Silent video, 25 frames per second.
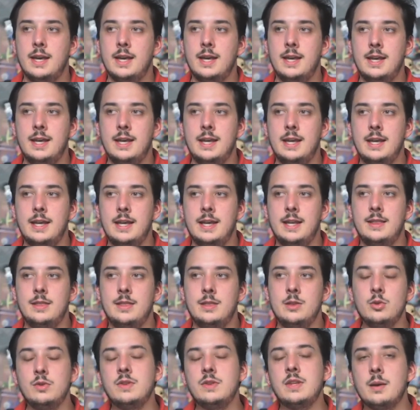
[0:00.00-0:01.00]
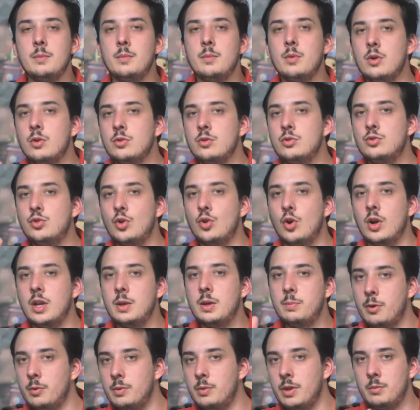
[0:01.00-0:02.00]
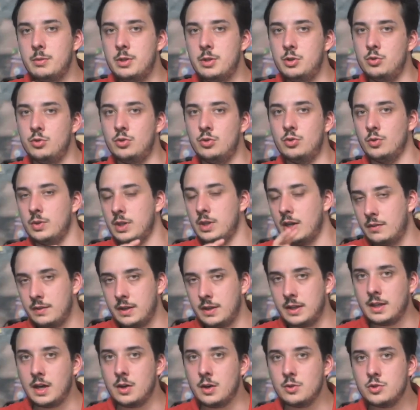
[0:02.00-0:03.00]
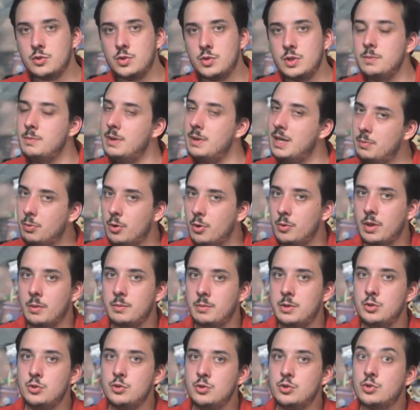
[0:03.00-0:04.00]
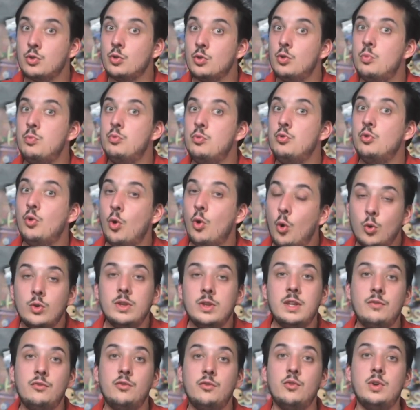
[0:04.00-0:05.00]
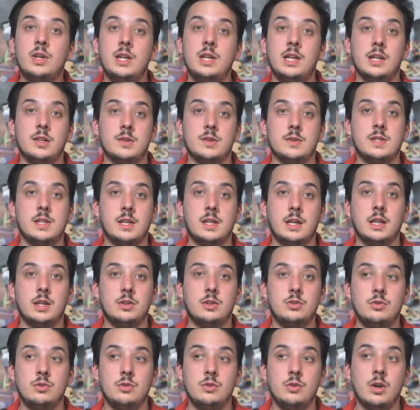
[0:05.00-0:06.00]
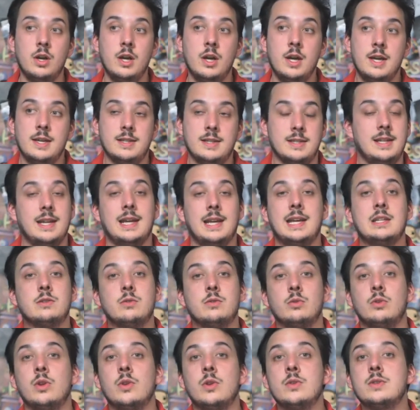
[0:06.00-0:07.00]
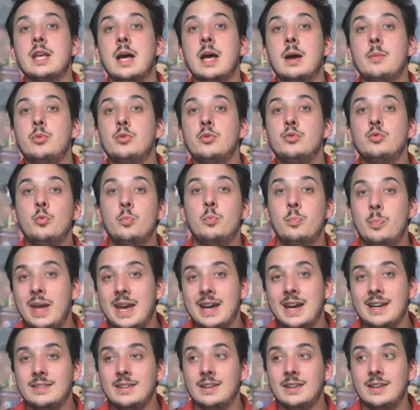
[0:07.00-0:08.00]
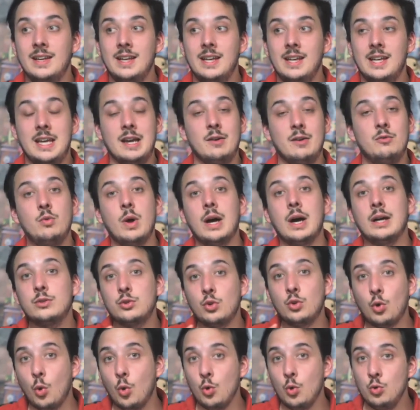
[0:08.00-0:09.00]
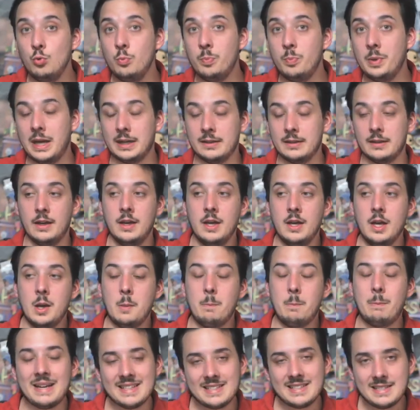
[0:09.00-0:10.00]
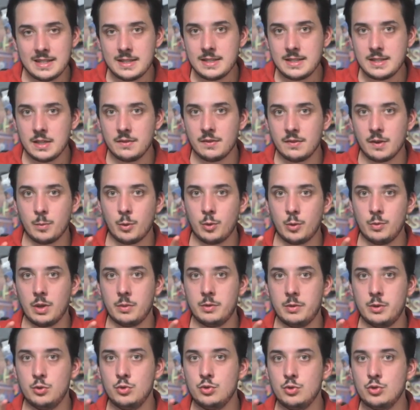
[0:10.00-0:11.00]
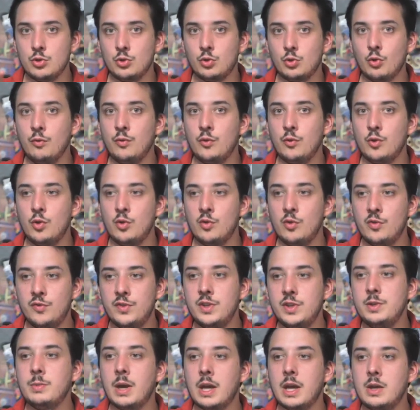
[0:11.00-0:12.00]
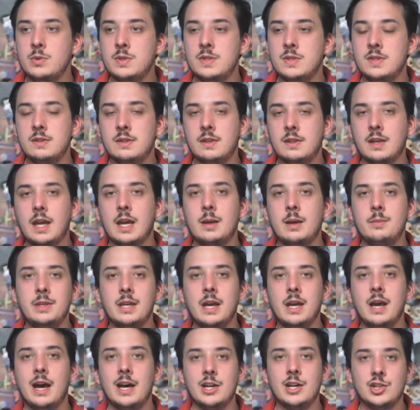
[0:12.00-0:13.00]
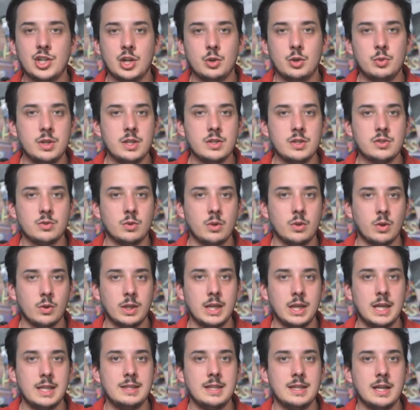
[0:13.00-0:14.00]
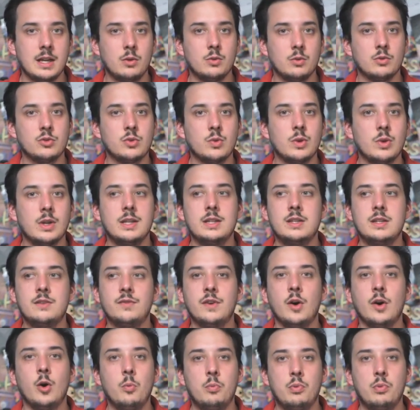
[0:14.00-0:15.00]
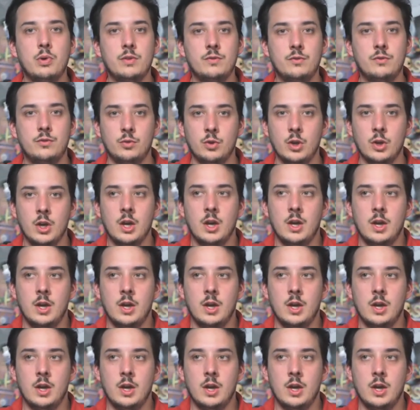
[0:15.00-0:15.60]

Et notamment durant les premières minutes. On y reviendra ensuite, mais les premières minutes sont le plus gros défaut qu'il y a dans cette écriture. C'est-à-dire qu'elles ont tendance à un peu nous perdre et à vouloir trop nous perdre. Passé ces 20 premières minutes, je trouve que le film réussit très bien à jalonner son enquête et à construire les différents points de vue.